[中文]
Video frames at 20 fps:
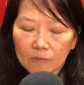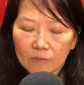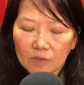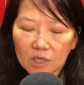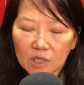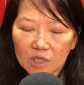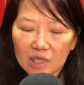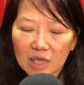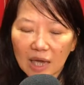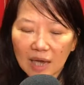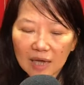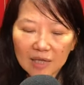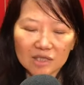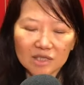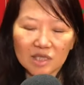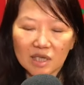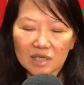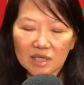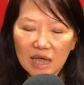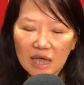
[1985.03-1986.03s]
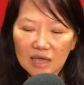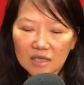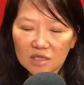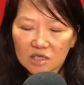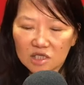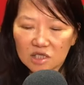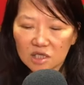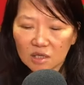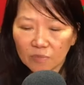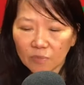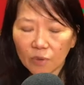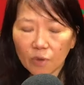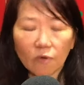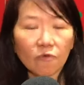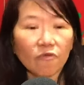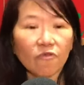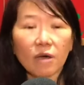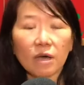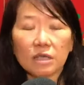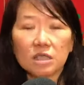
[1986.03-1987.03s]
你搭很简单，其实不用
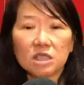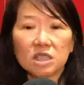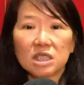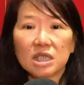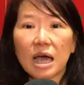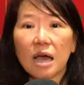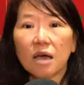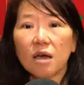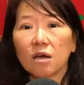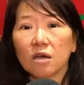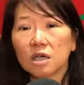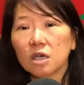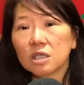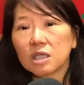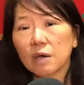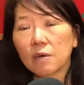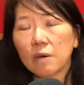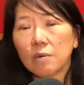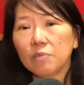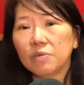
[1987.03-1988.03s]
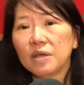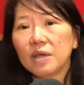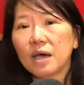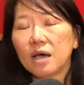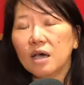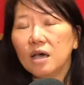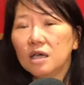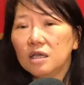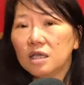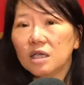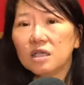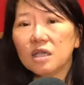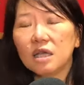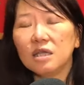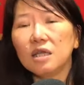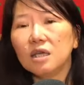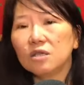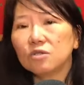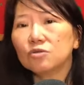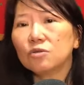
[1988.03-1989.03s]
放姜哦，跟台湾不一样，一点
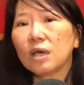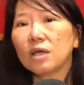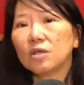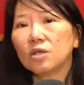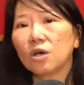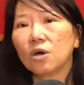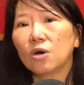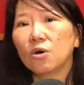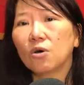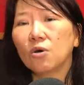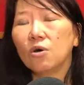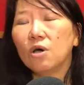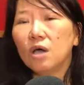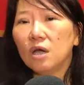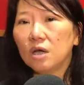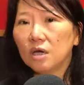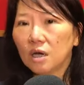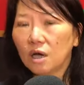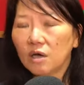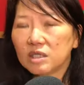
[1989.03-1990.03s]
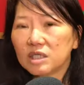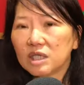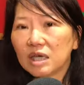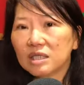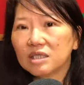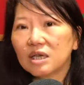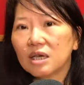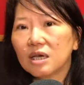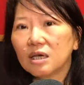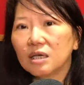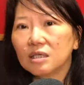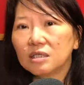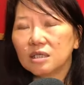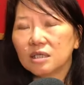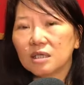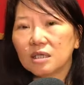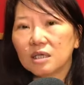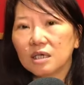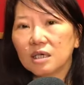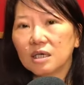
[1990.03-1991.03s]
点蒜头，然后加上这
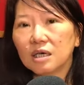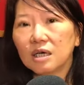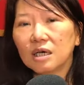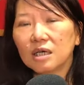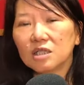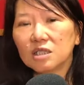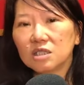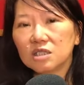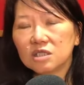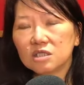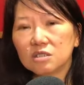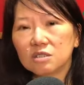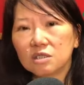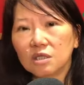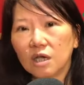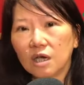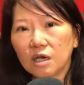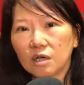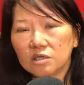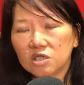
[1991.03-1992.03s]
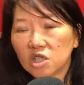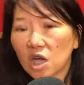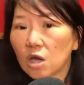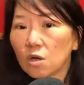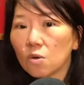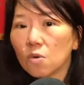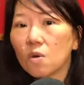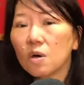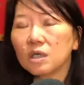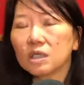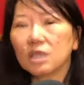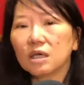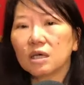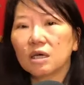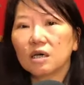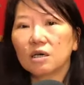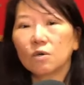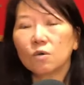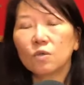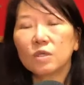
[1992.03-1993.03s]
个呃呃蒸过
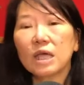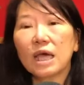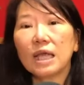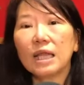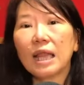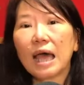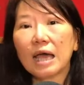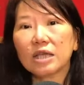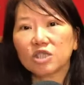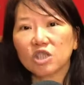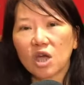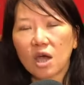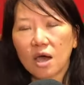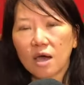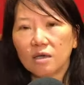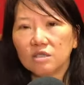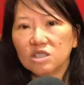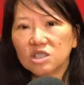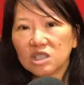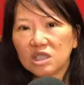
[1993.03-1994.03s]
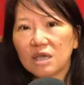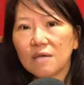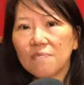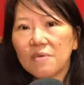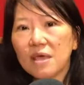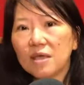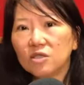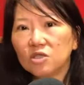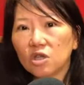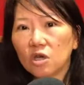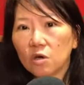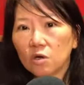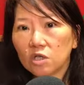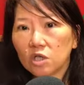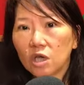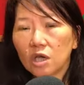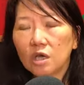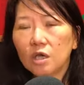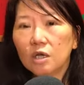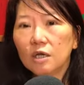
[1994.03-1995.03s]
的湖南腊肠，切片之后要
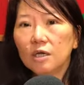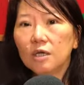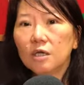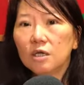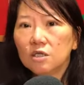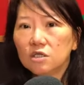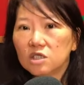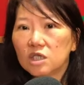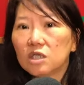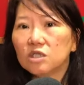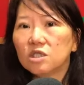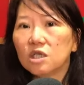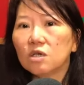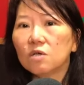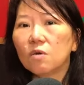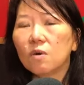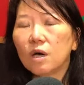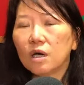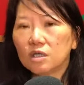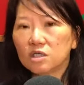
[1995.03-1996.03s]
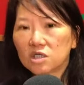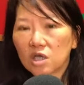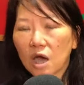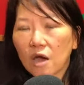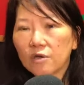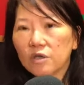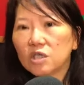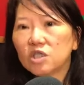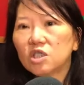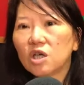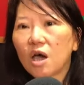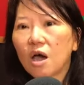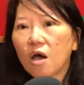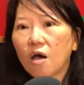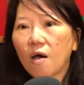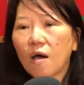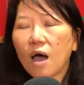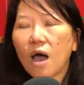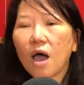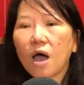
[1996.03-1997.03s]
先蒸过，先蒸过，炒一炒
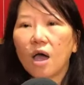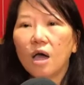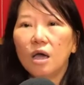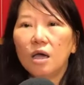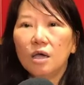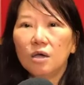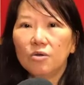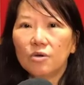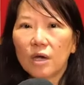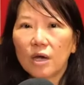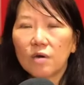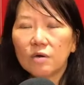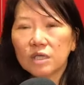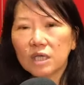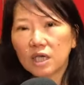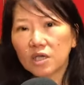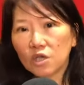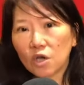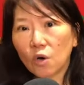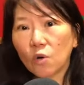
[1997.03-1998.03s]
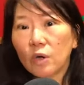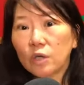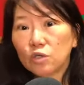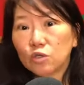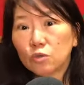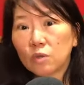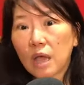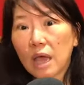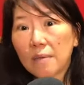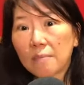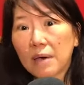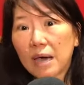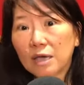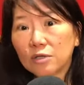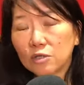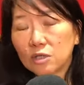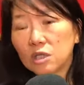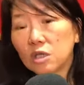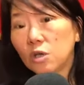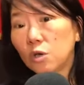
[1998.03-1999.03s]
啊，然后那个油会出来嘛，
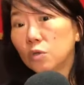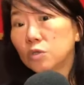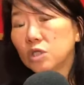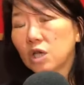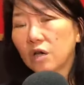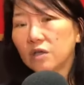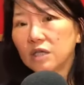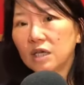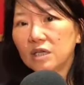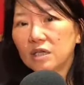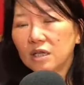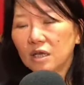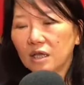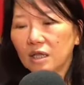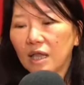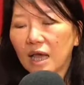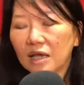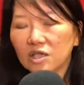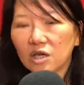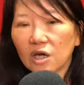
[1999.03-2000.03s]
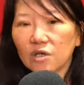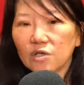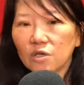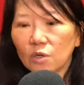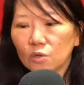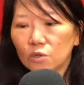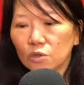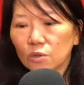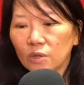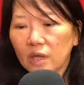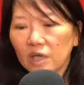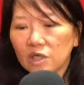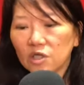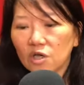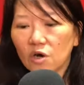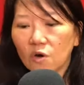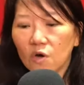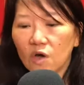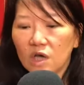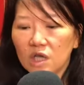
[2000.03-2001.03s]
所以你油要一点点，腊肠油出来之
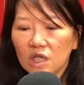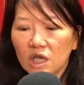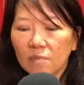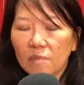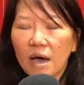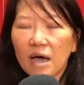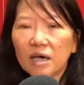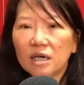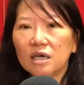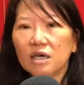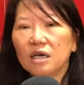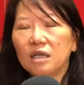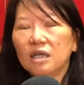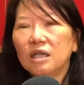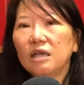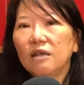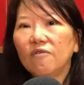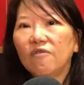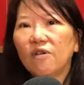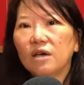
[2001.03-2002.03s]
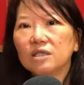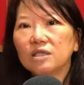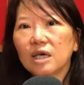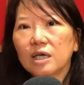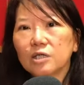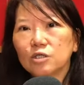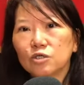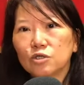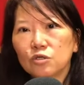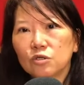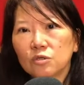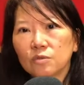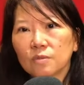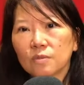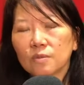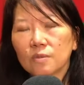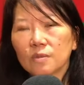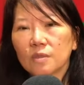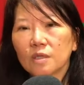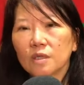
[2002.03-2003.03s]
后，你把蛤蜊放下去，
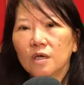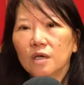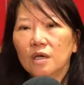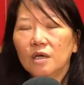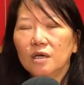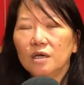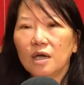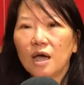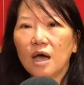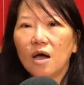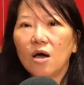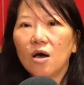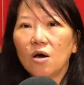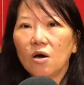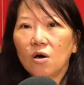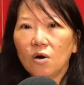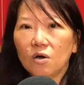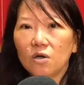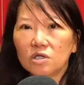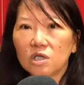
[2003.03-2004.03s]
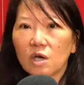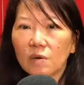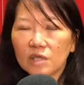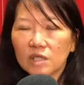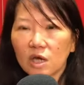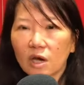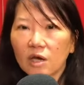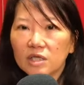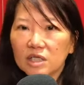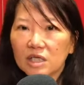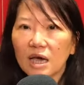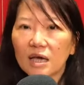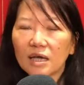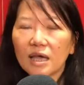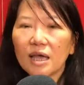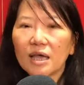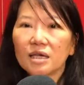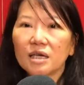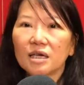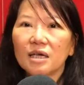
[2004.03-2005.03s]
然后稍微炒一下，
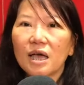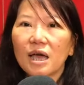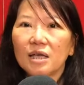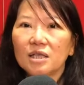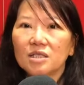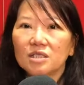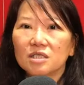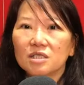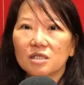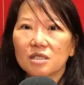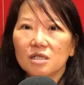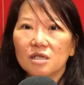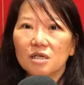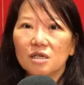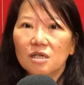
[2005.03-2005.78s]
盖个盖子。